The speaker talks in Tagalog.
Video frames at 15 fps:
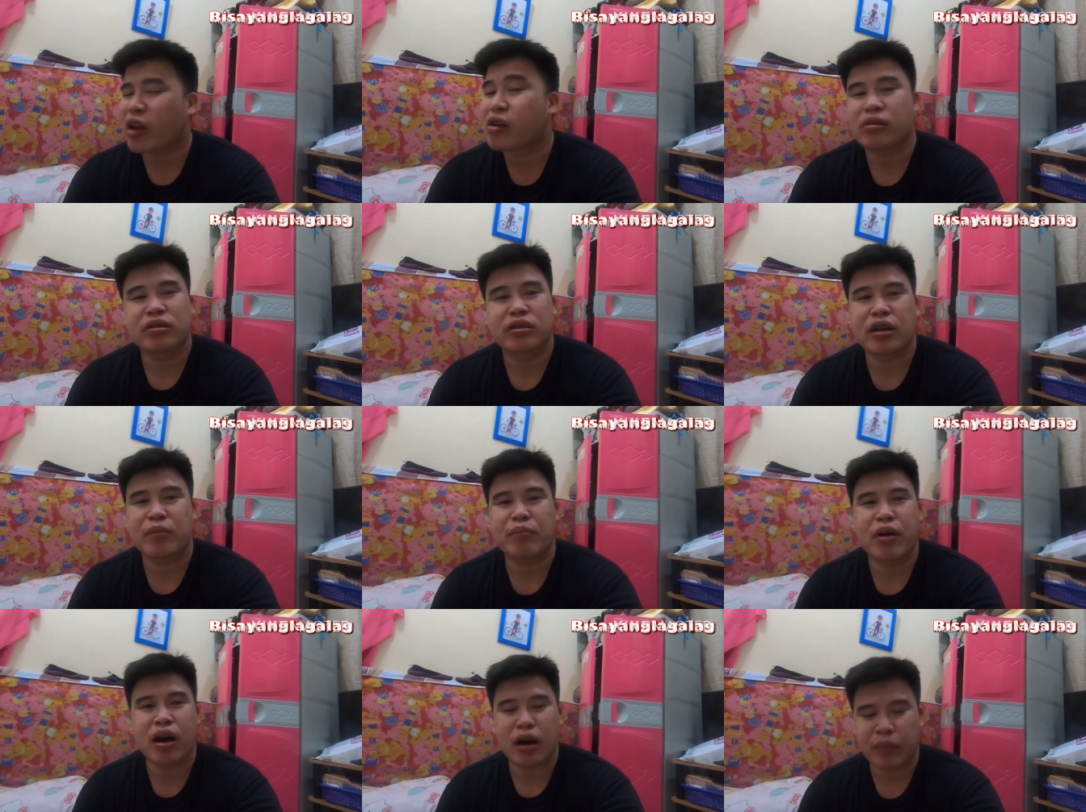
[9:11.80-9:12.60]
Sarap
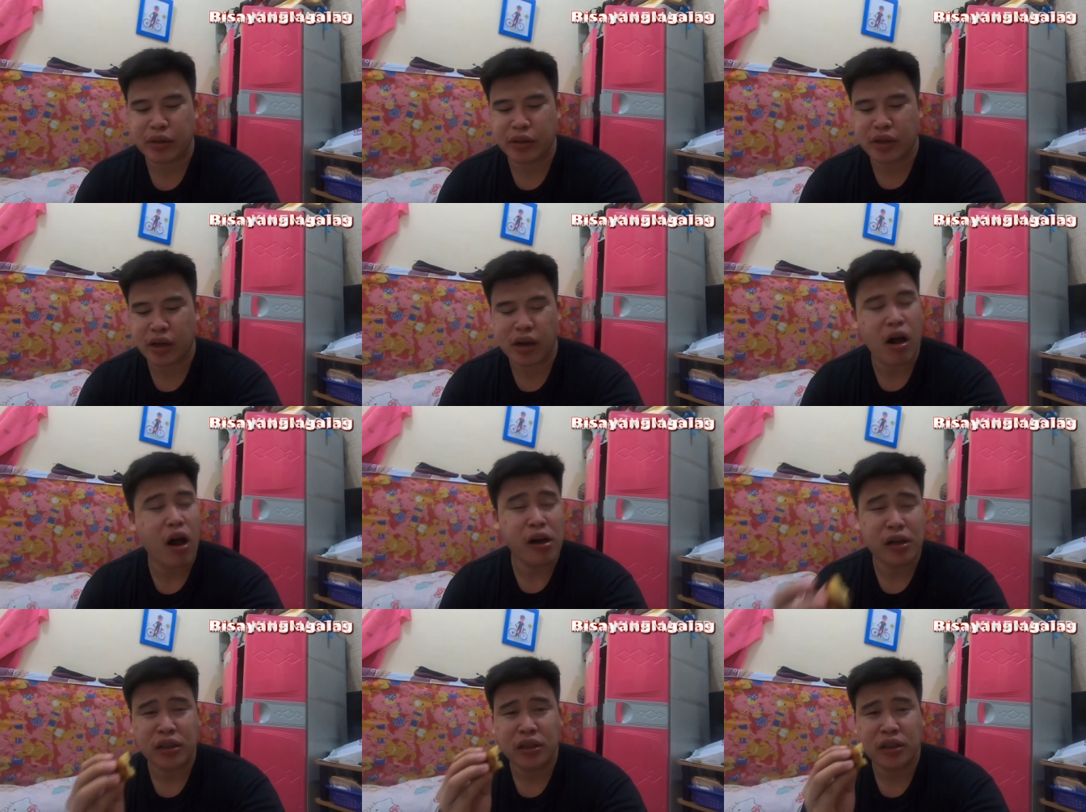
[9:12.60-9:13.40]
mga kapadyak.
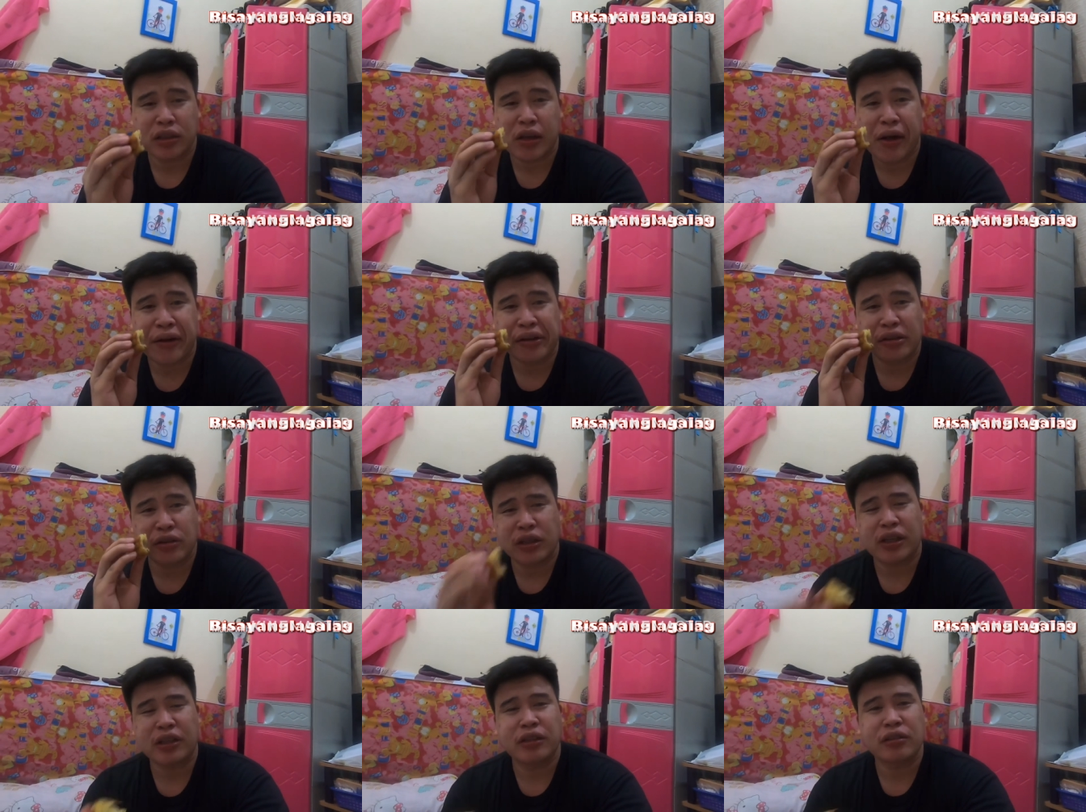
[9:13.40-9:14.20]
So,
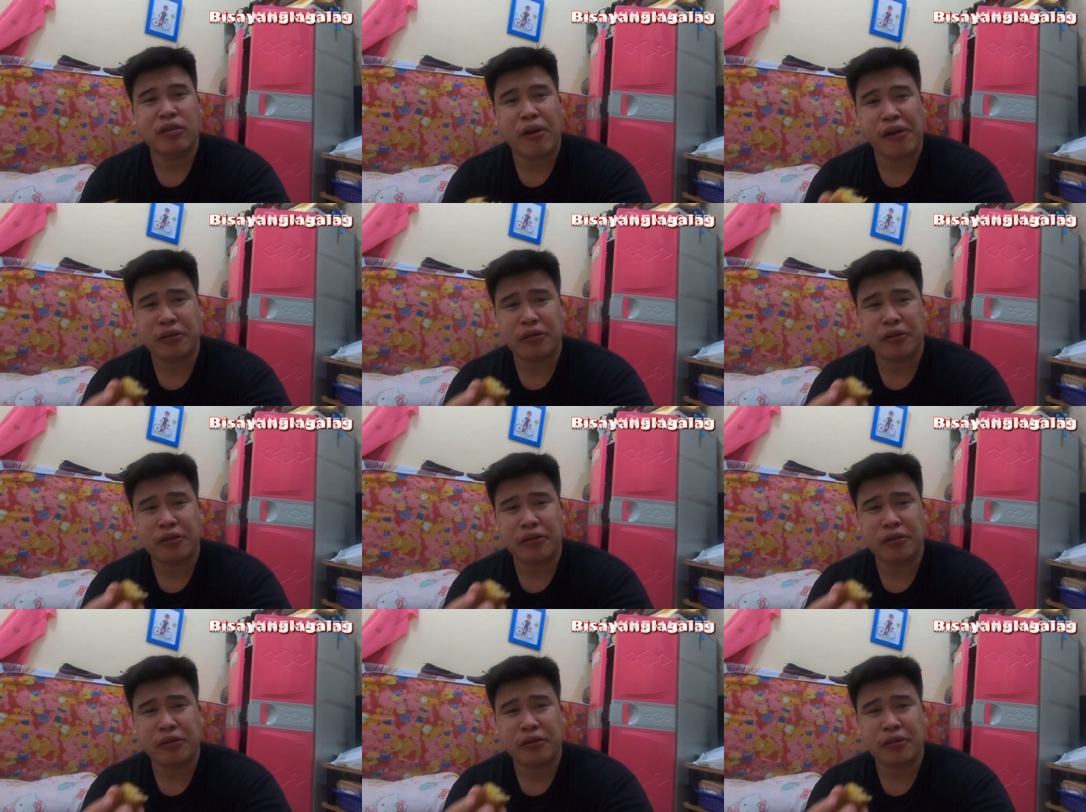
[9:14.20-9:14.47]
yan.